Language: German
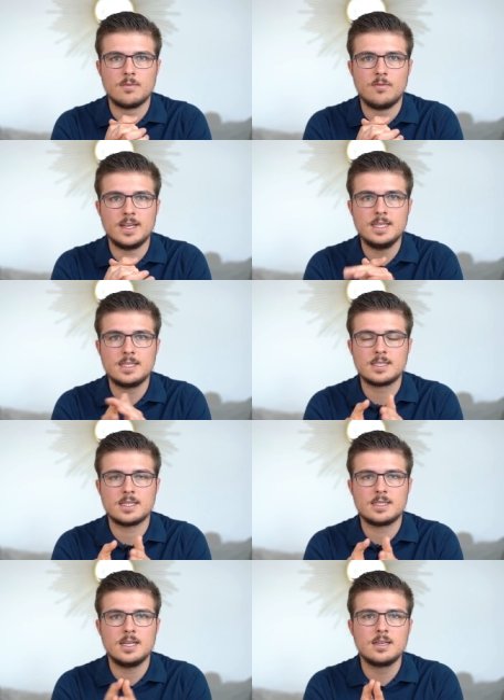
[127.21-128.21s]
Wenn ich es
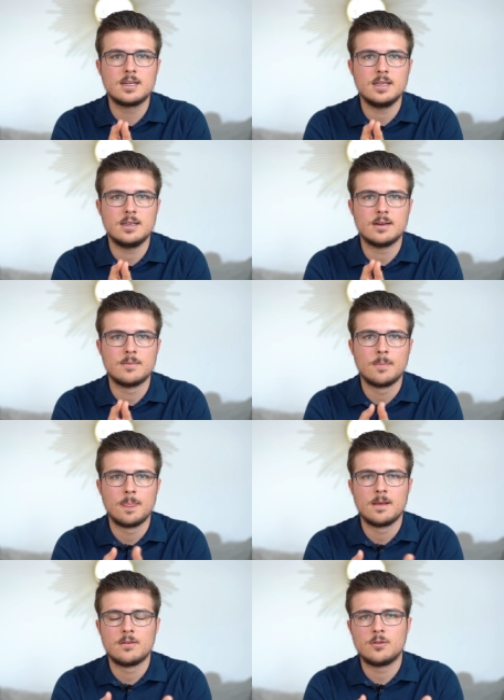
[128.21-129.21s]
jetzt hinkriege,
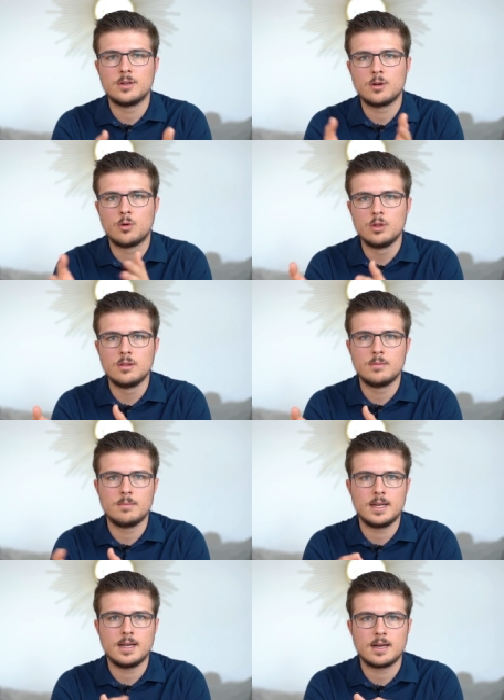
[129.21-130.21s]
für einen Kunden
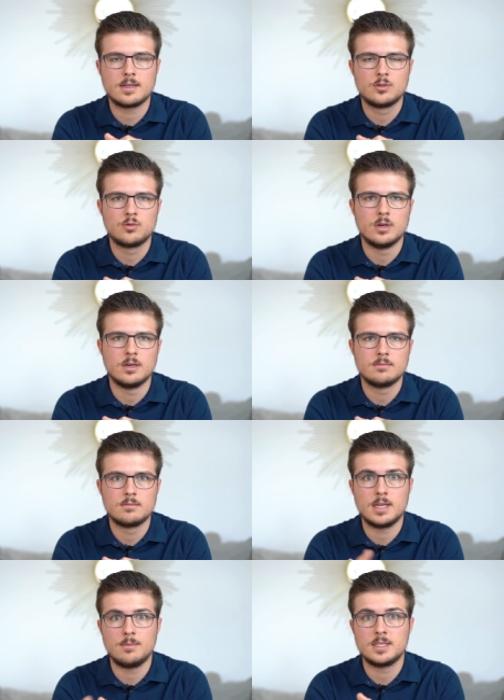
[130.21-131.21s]
mit meiner Agentur,
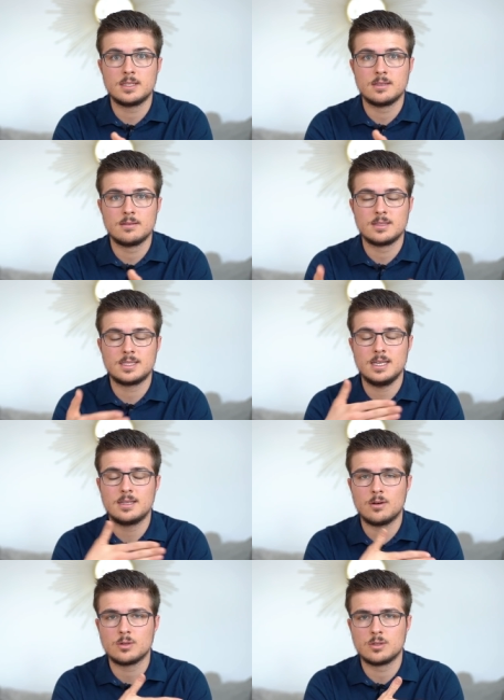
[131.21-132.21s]
der mich
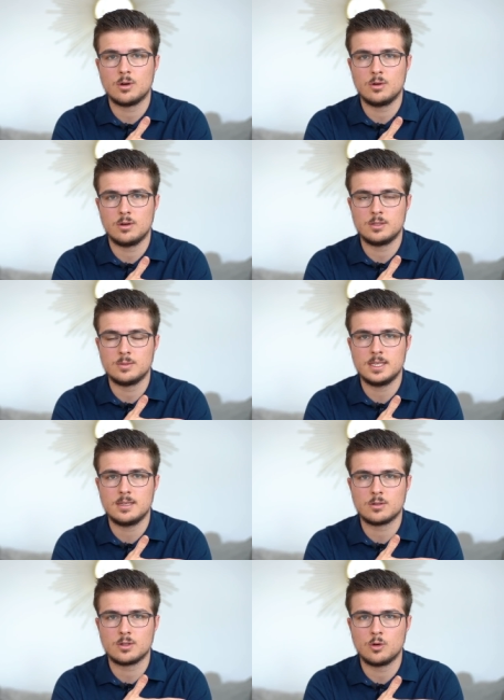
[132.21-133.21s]
10.000 Euro, also mit
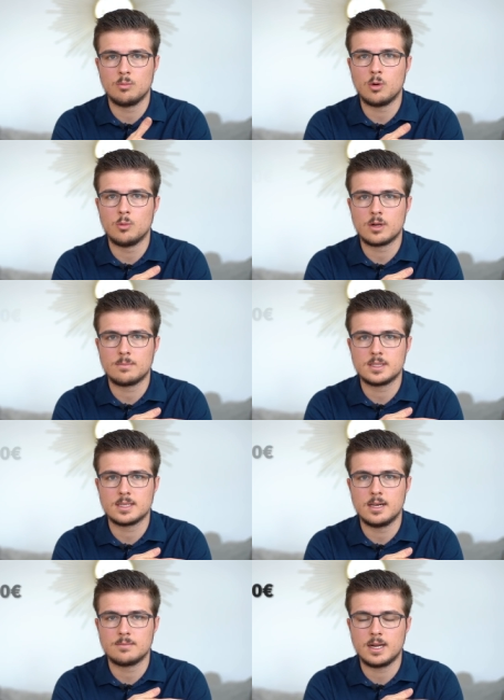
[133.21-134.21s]
10.000 Euro pro Monat
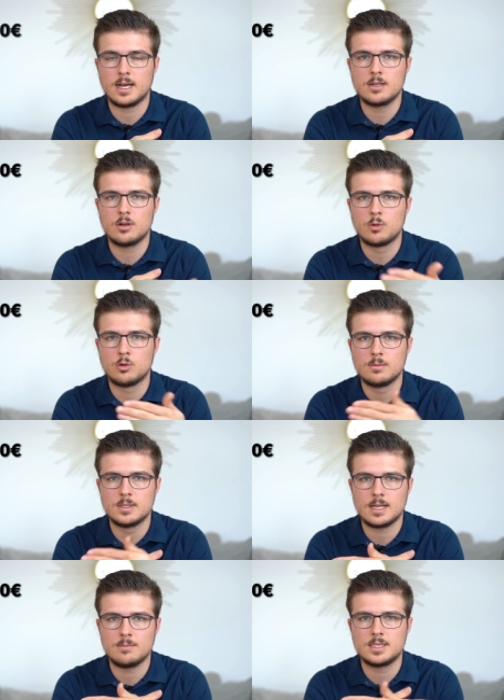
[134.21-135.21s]
bezahlt. Mal angenommen, Kunde
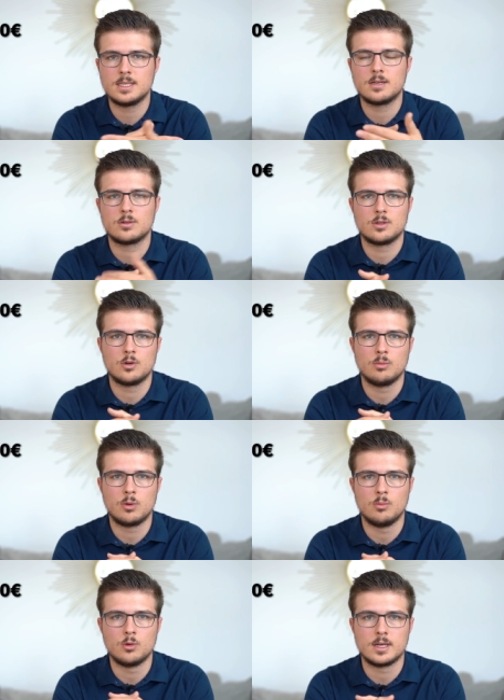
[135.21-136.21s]
bezahlt mir 10.000 Euro
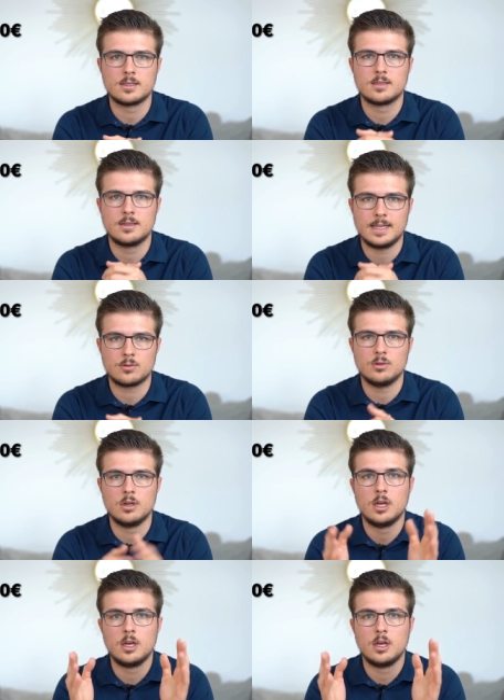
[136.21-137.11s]
pro Monat. Netto.